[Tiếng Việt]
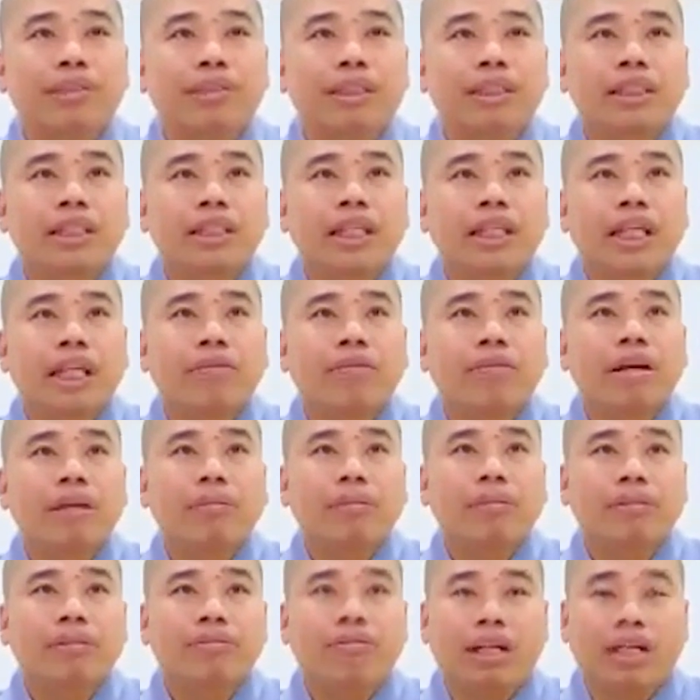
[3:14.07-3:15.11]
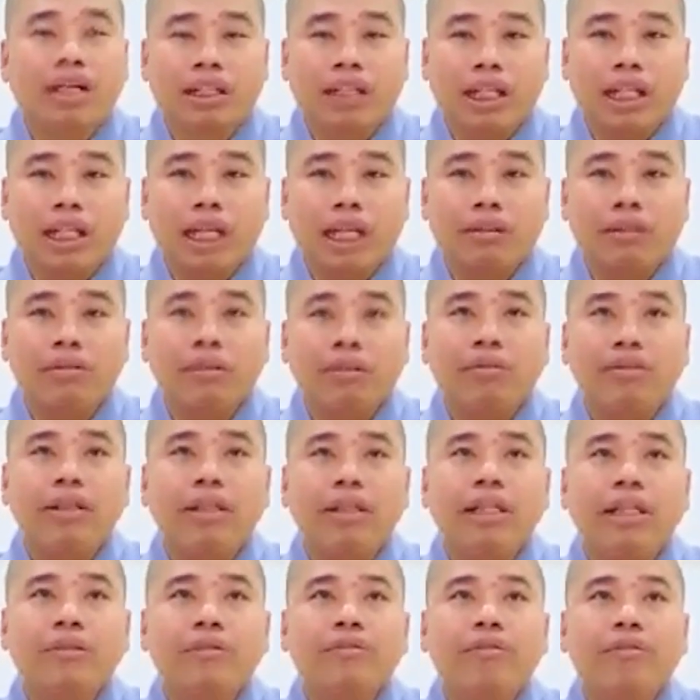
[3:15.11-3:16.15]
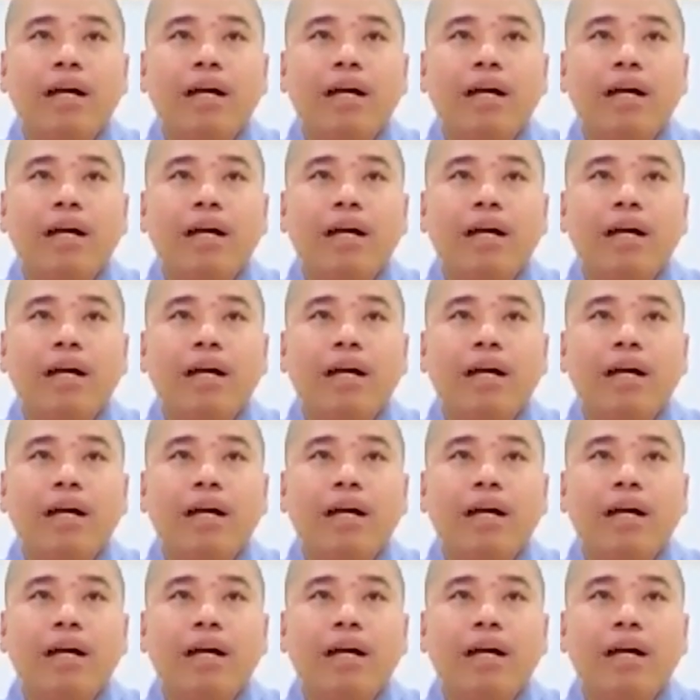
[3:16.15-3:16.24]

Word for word: Cái pháp niệm Phật này là quý vị biết cái pháp